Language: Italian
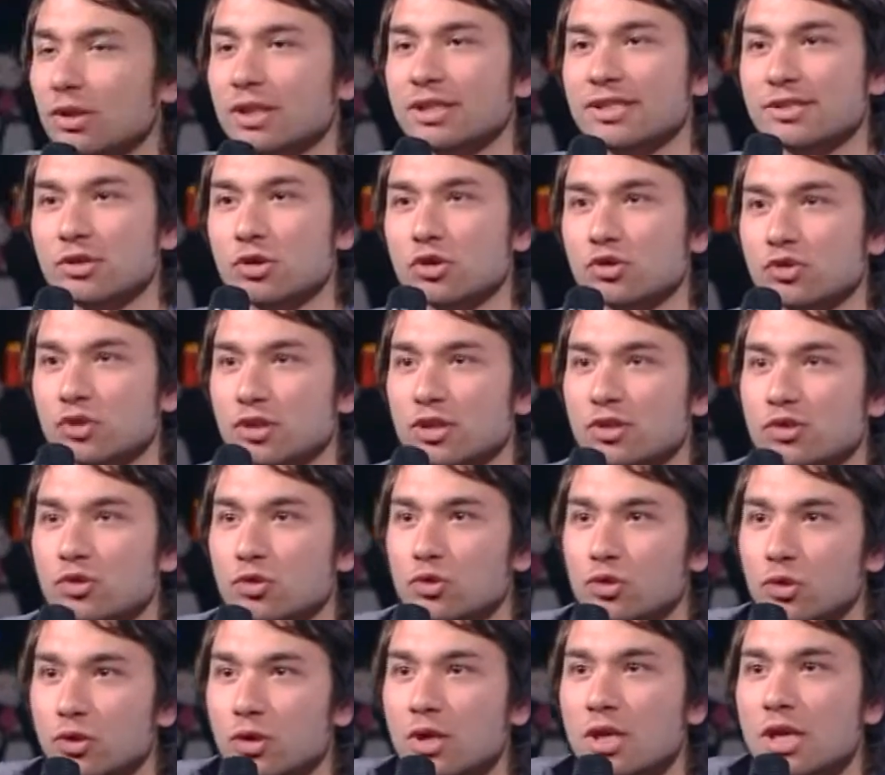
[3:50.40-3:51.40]
al discorso di
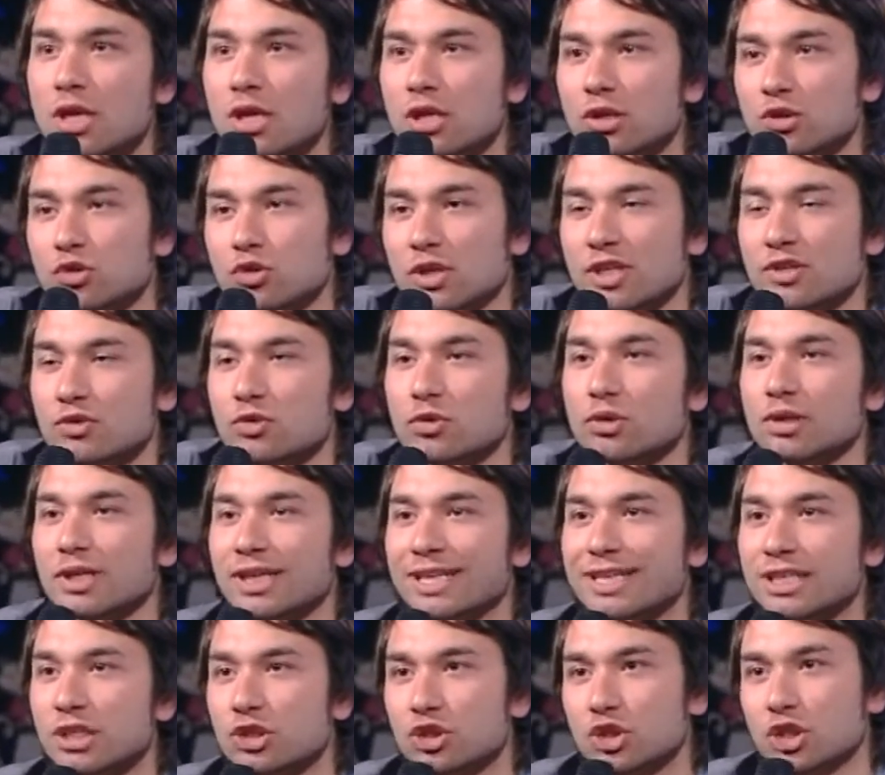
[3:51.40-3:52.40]
Zulu, cioè sul
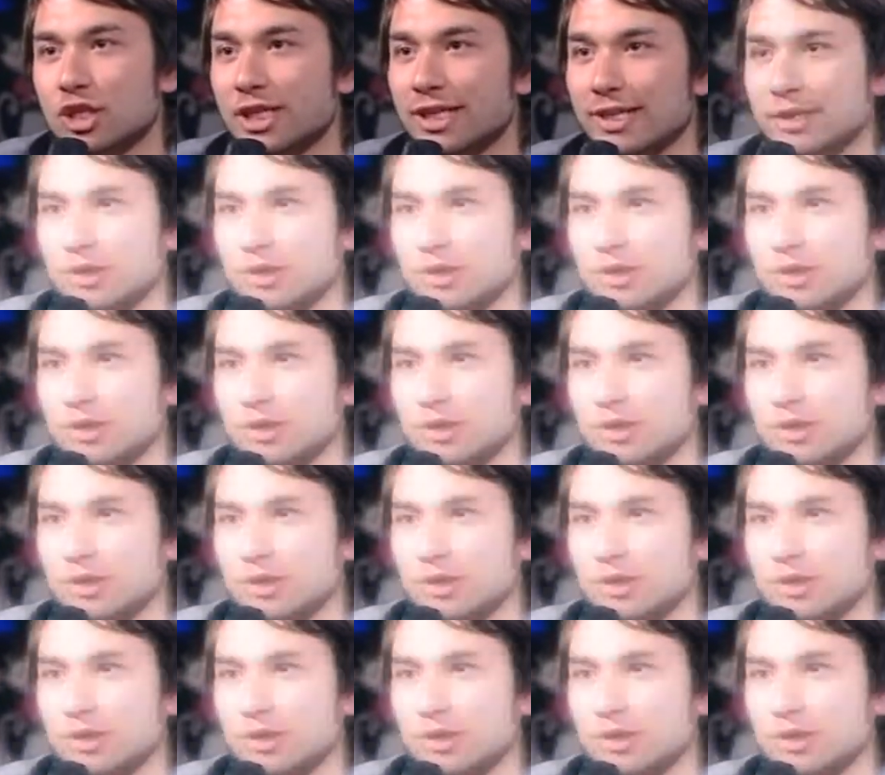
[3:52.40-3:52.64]
cliché